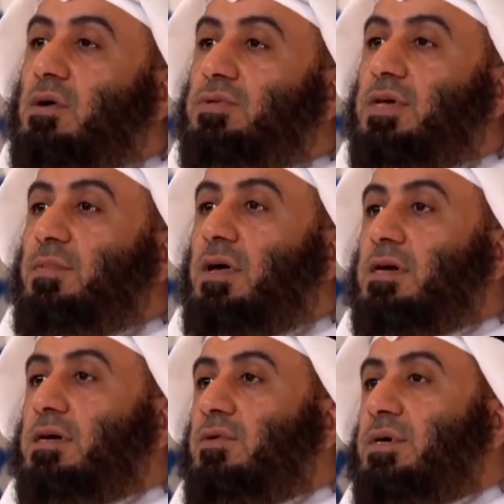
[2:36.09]

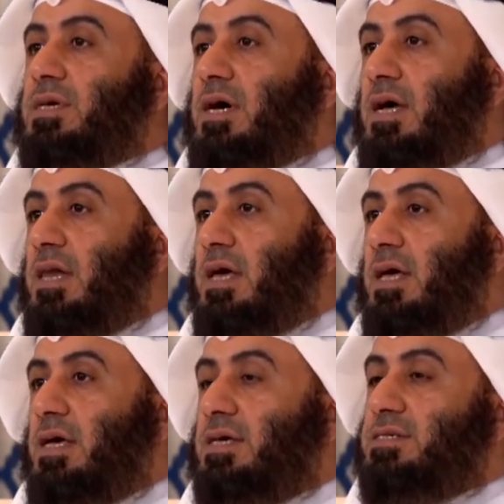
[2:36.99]
تبارك وتعالى
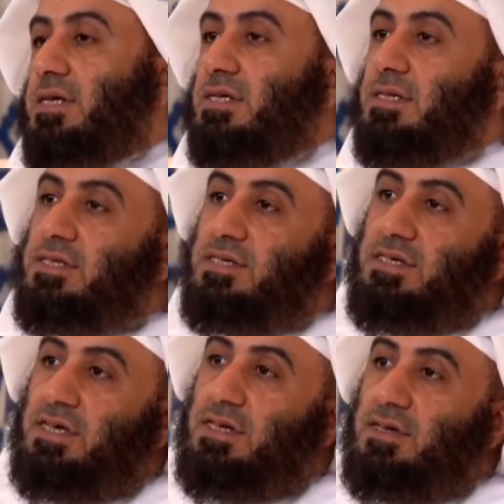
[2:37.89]
سنه تسع